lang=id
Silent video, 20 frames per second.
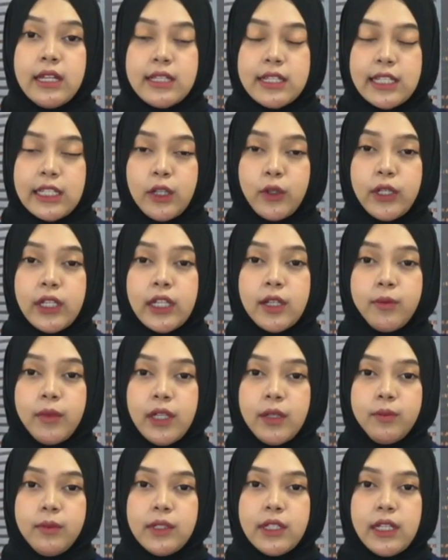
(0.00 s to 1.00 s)
Sinode
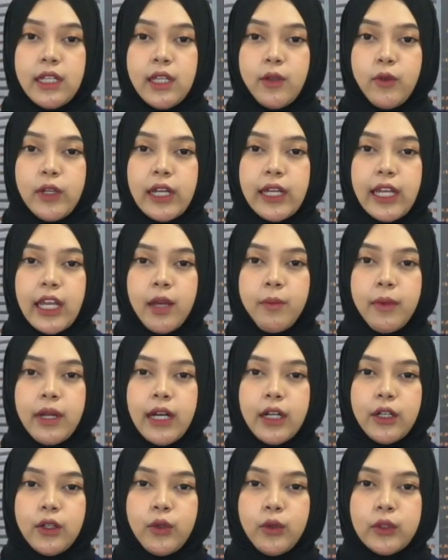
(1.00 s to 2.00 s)
Gemim di wilayah
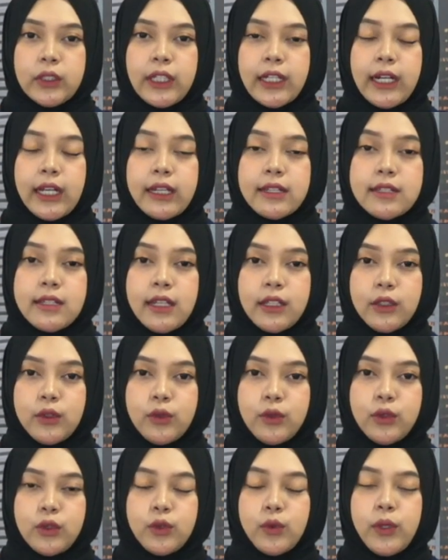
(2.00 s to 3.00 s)
Manado Utara 1,
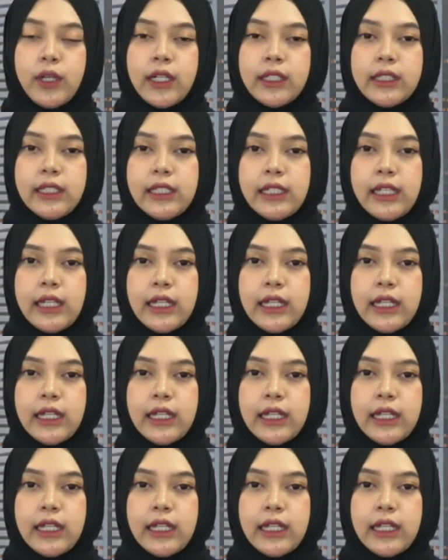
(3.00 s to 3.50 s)
2,